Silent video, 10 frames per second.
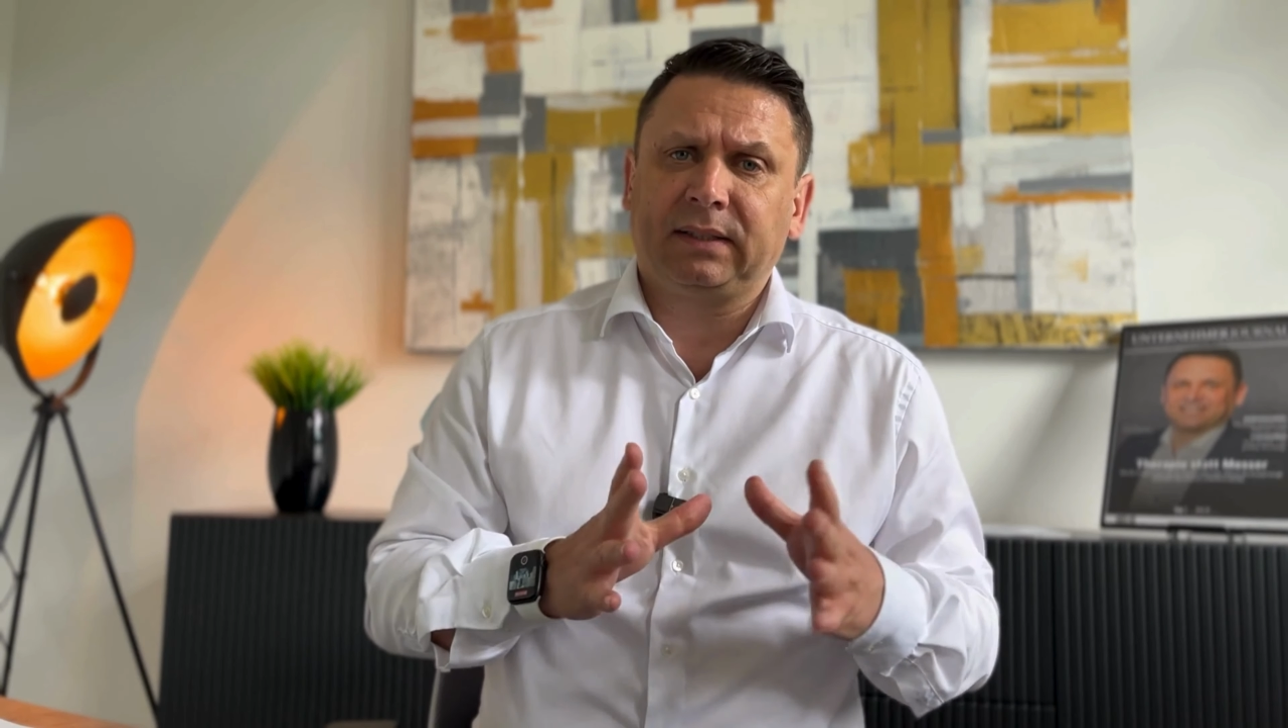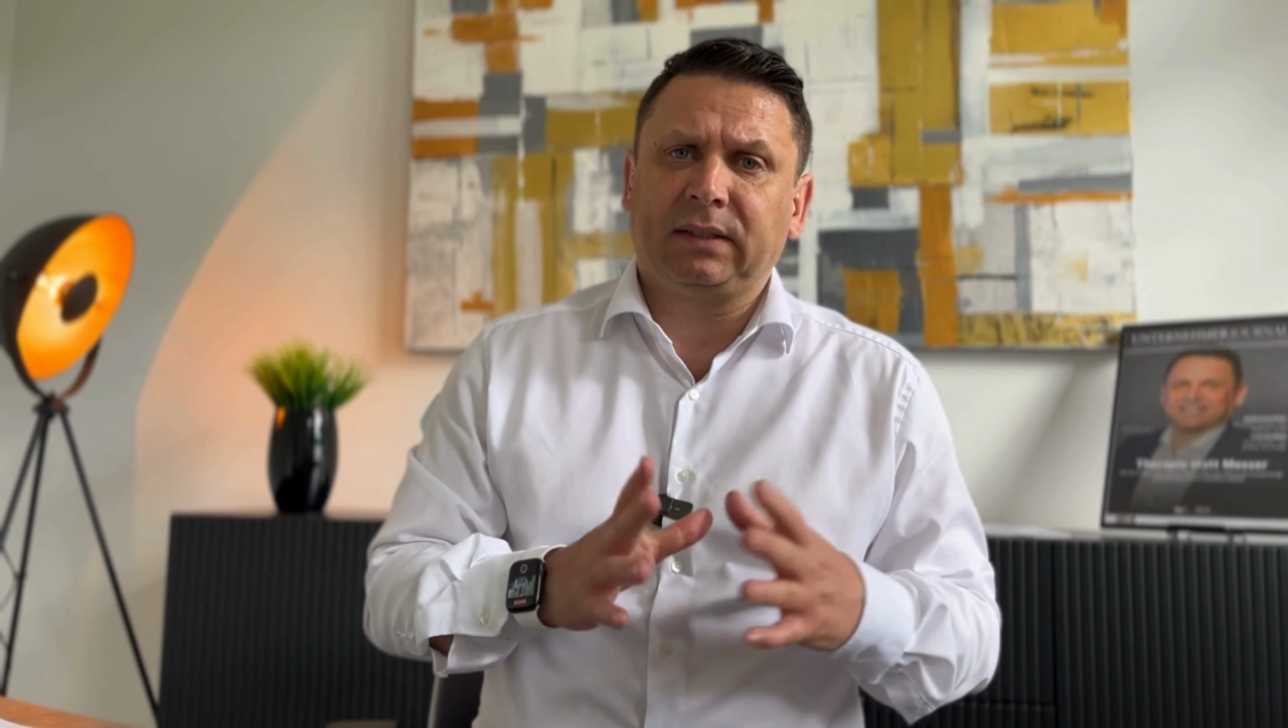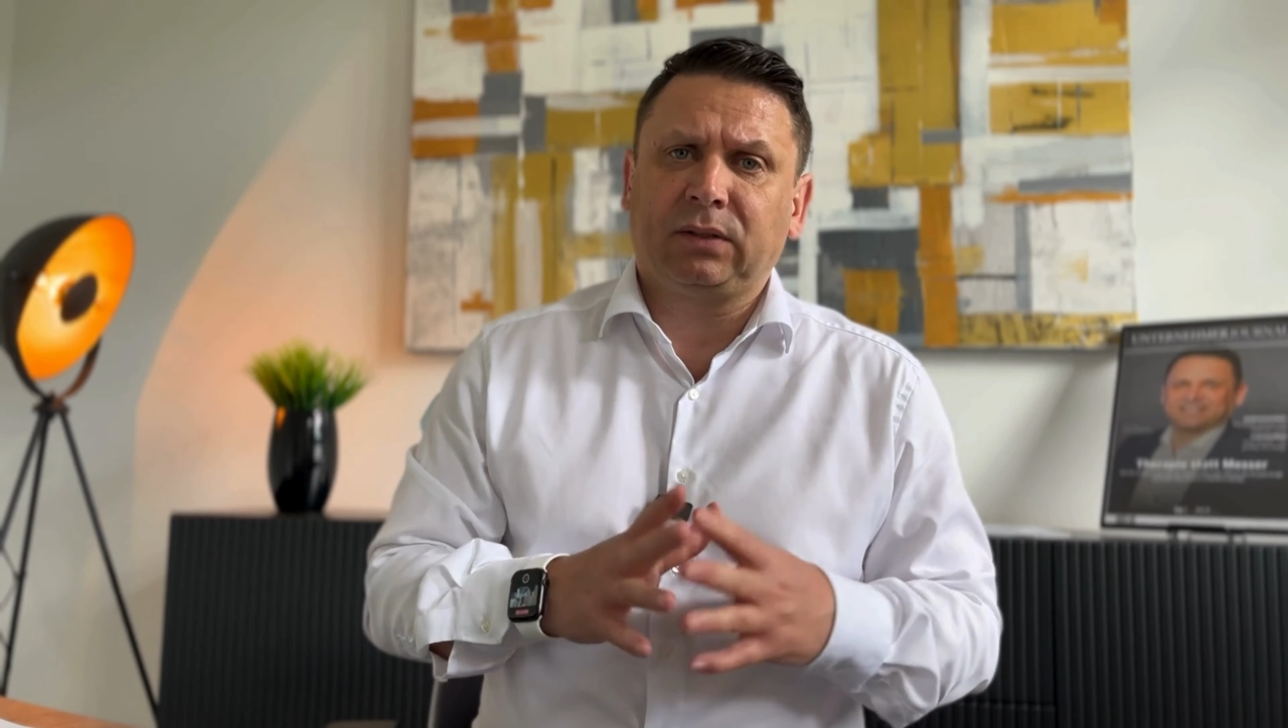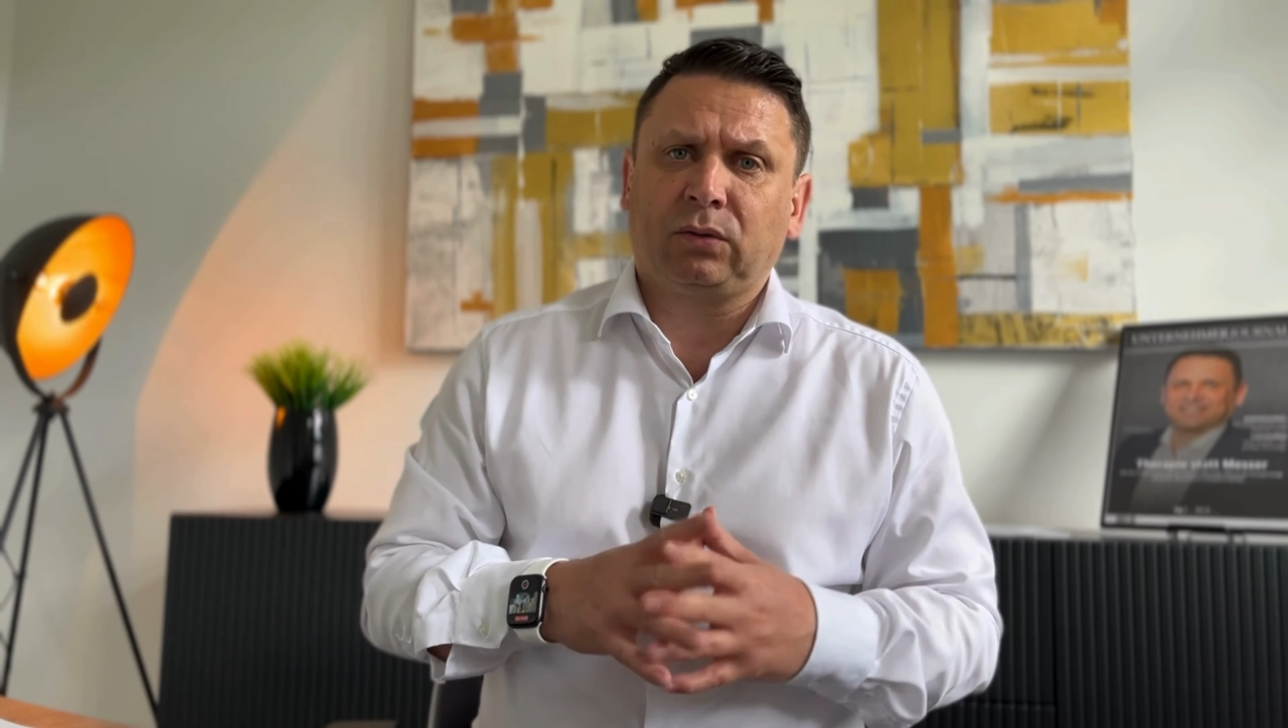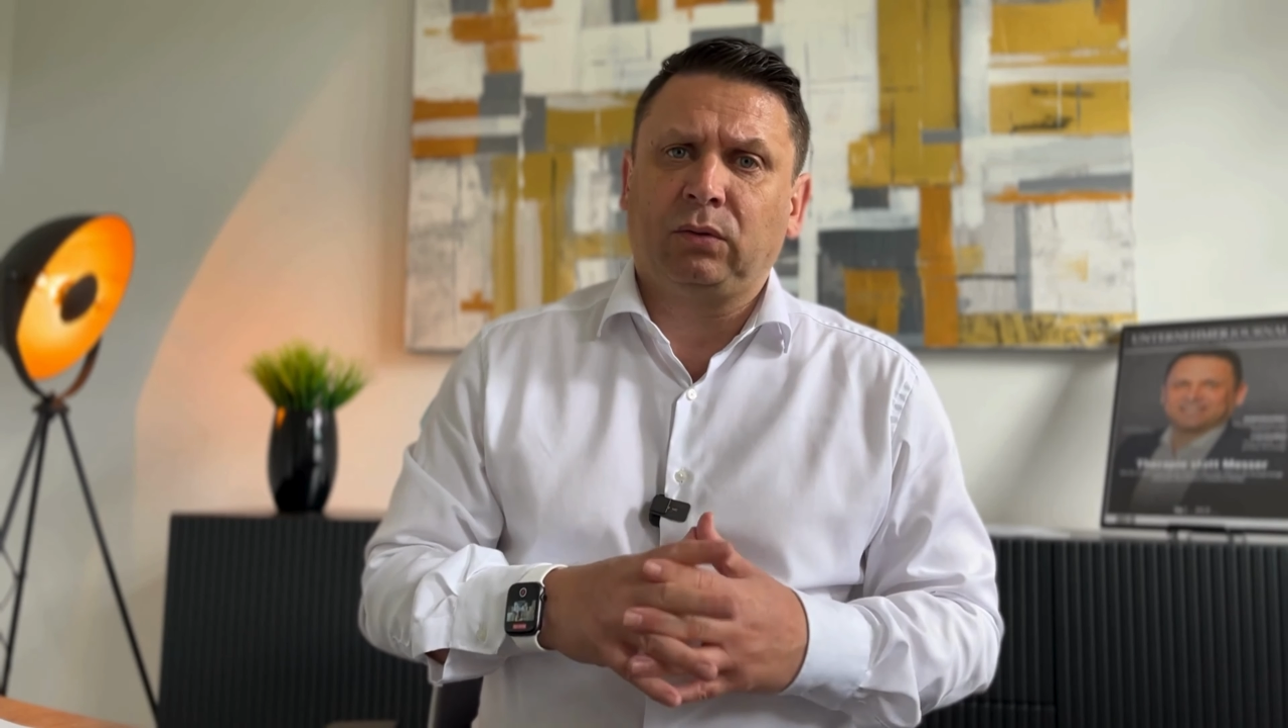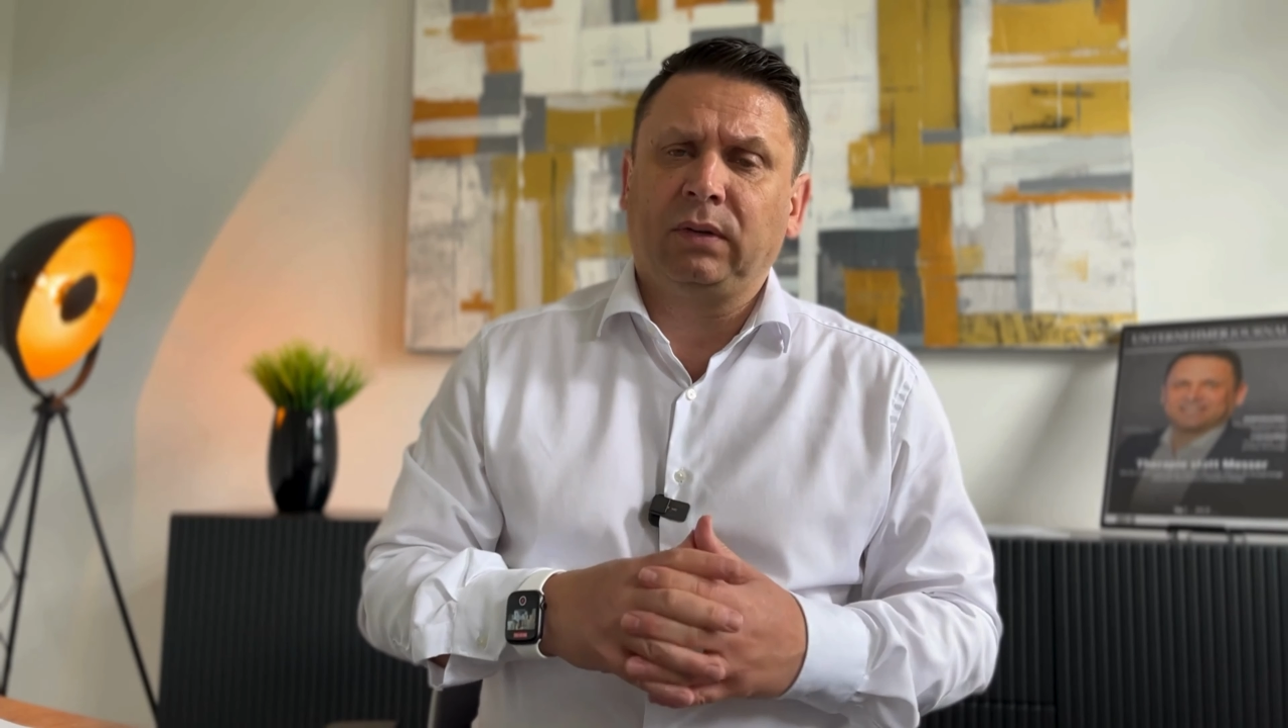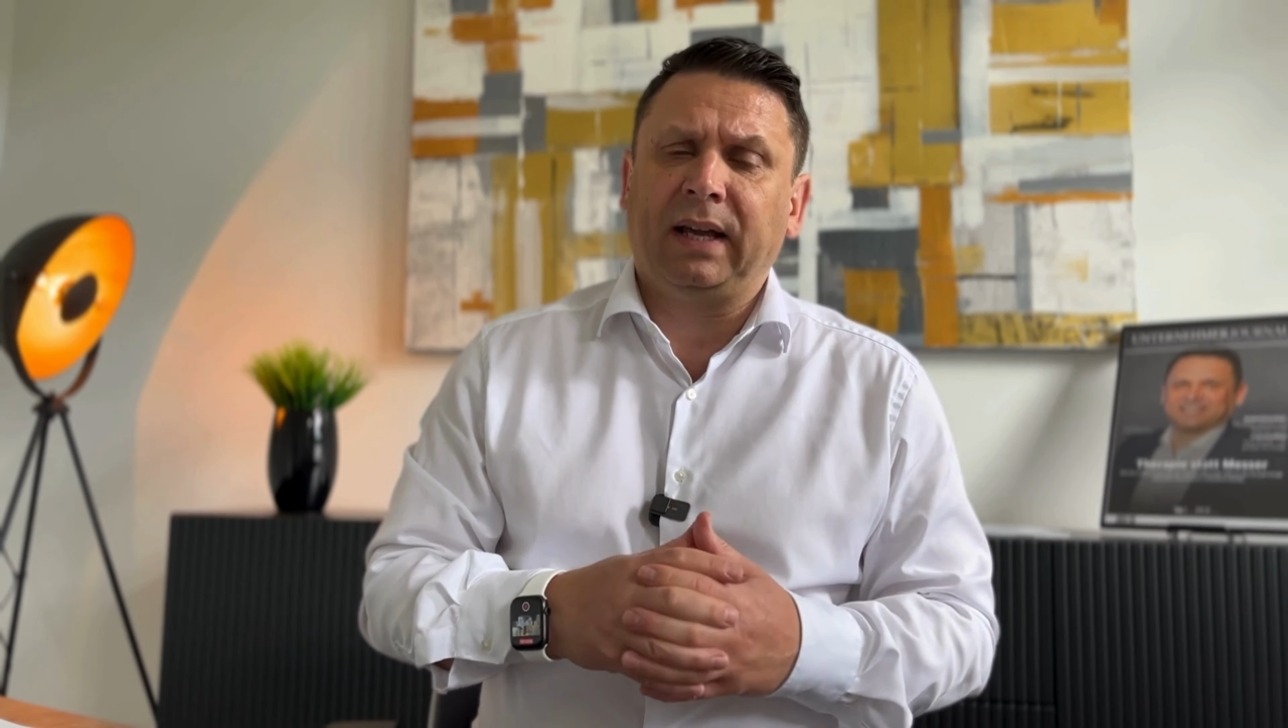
ist es so,